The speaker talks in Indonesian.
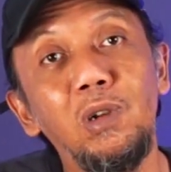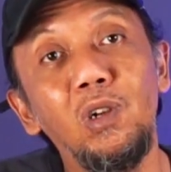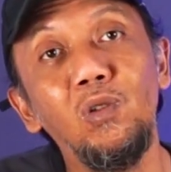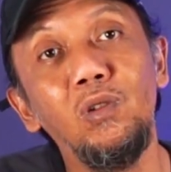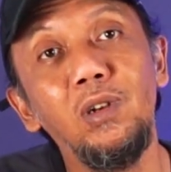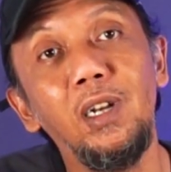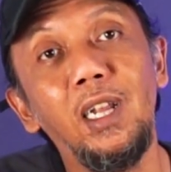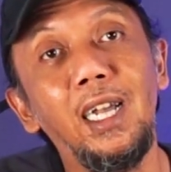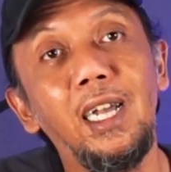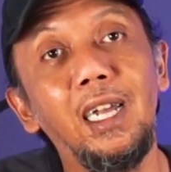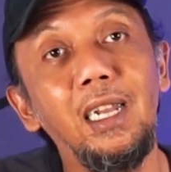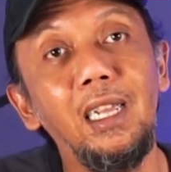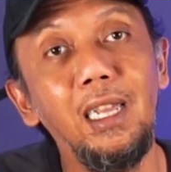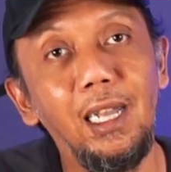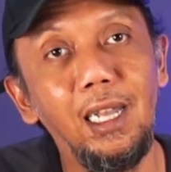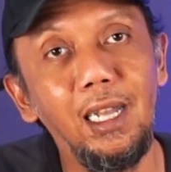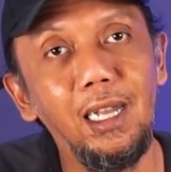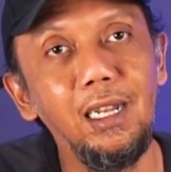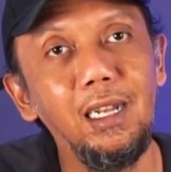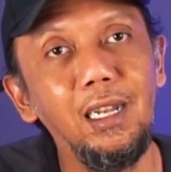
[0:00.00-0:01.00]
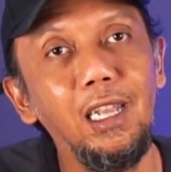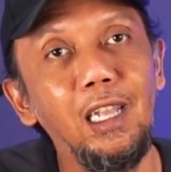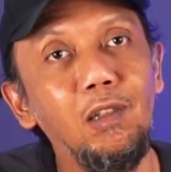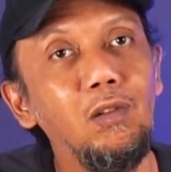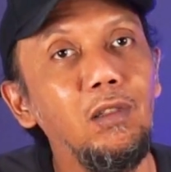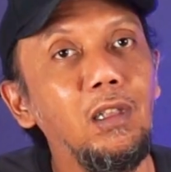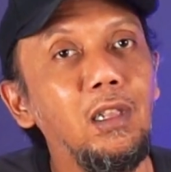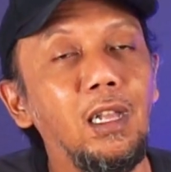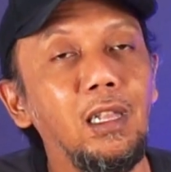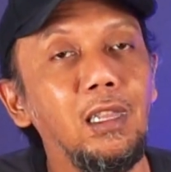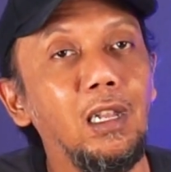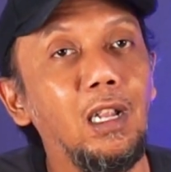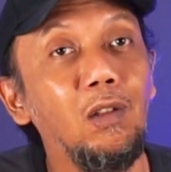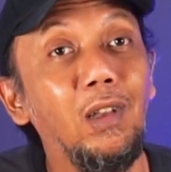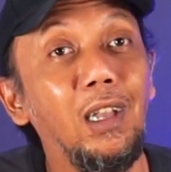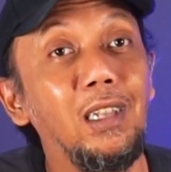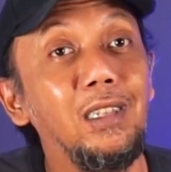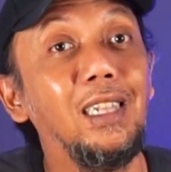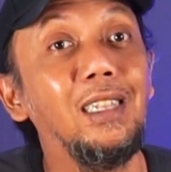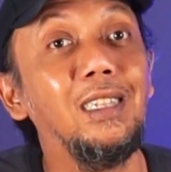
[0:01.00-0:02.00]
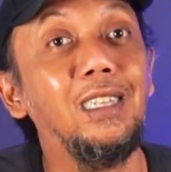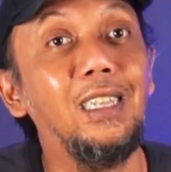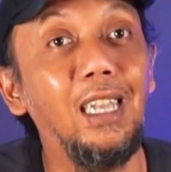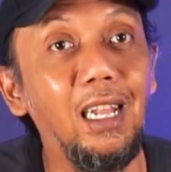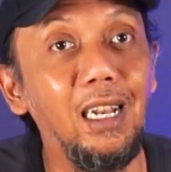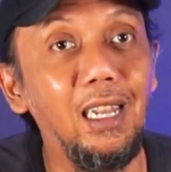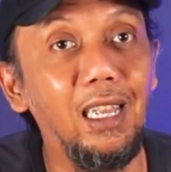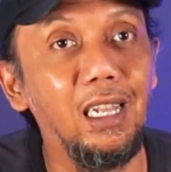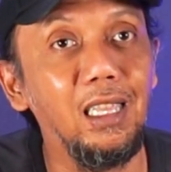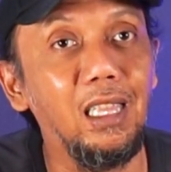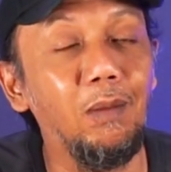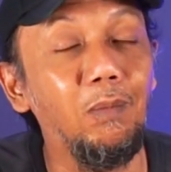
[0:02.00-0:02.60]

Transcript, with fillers: pengguna harian itu tidak terlalu esensial ya,